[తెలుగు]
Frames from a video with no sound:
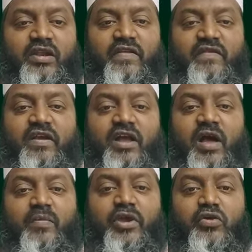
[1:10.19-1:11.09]

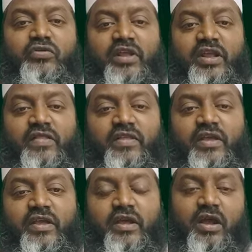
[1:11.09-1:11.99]
నిజంగా మీకు
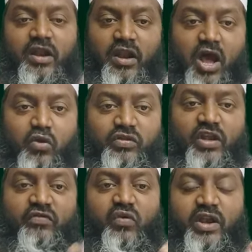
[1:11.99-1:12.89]
తెలియంది నాకు
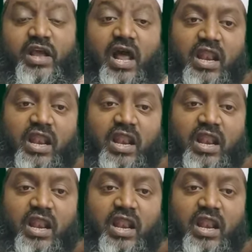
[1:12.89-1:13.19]
తెలుసు అని